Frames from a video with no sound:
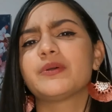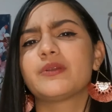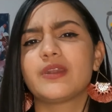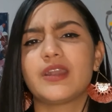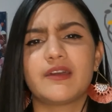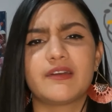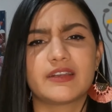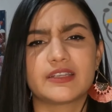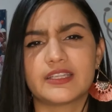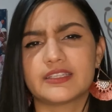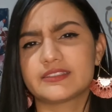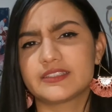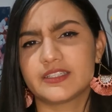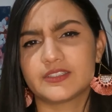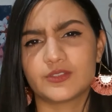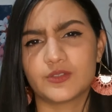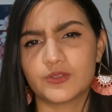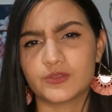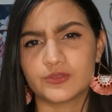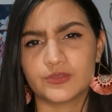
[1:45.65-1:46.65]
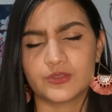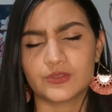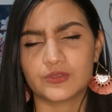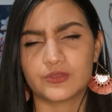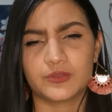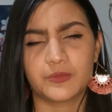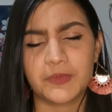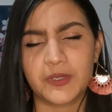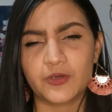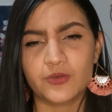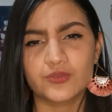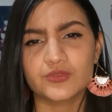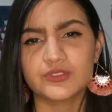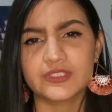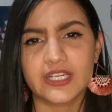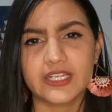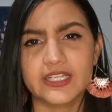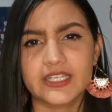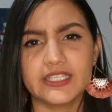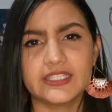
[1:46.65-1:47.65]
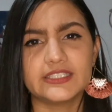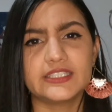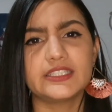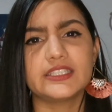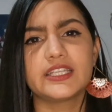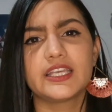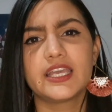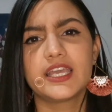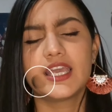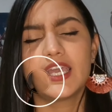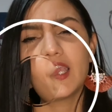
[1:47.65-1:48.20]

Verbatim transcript: pero la verdad es que no, me gusta el cleaning.